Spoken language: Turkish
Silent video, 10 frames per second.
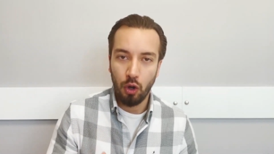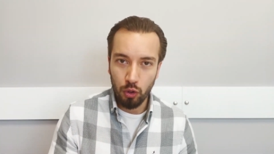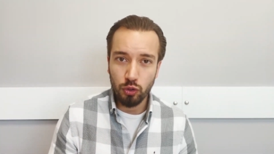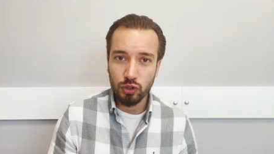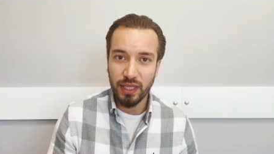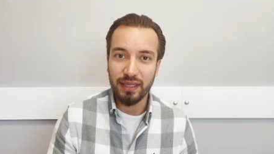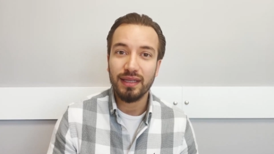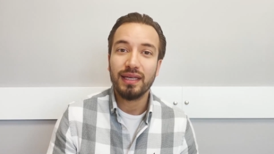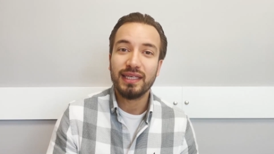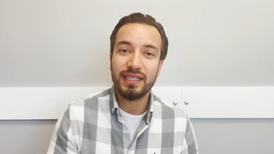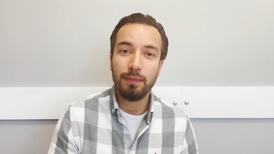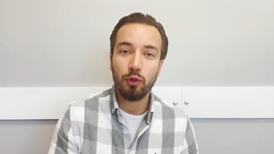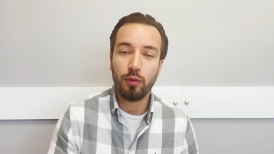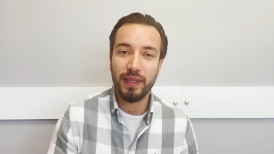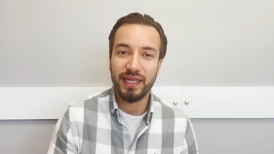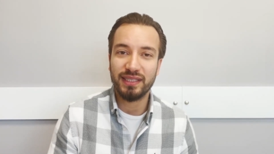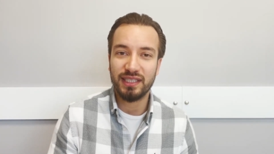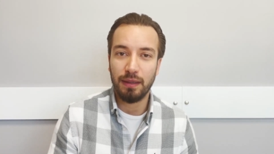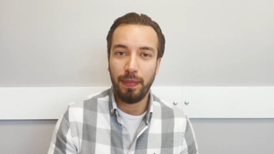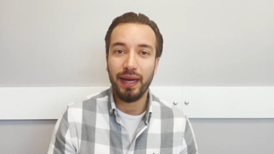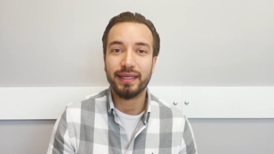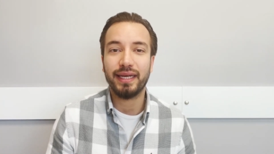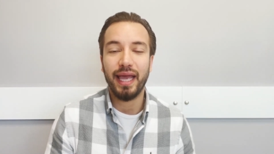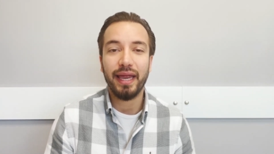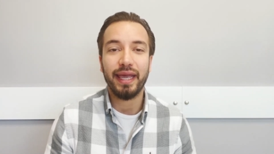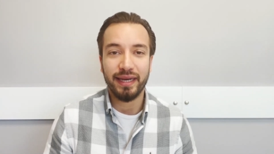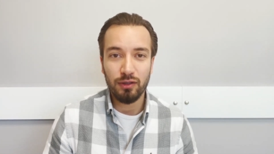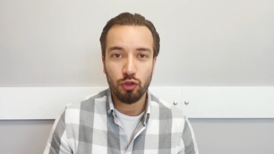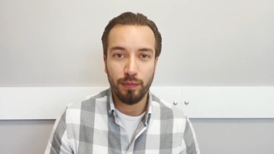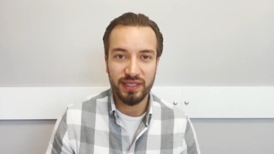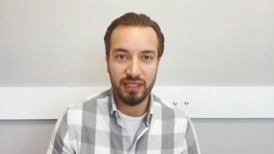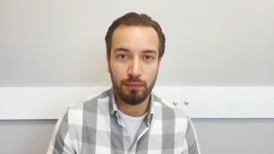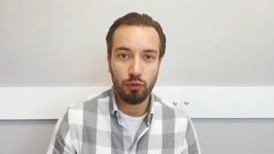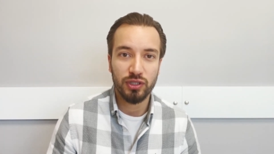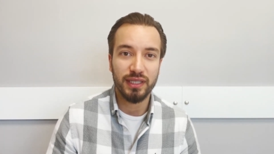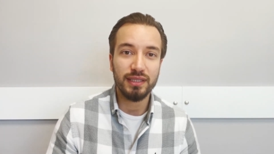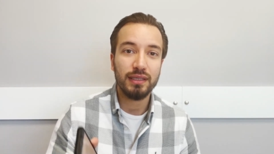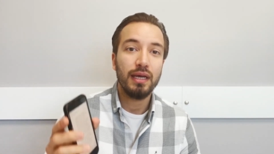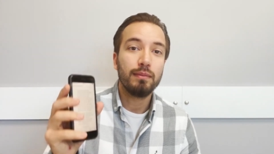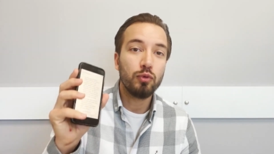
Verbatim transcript: O yüzden kitap okumalarınızı yaparken eğer ekran okuması yapıyorsanız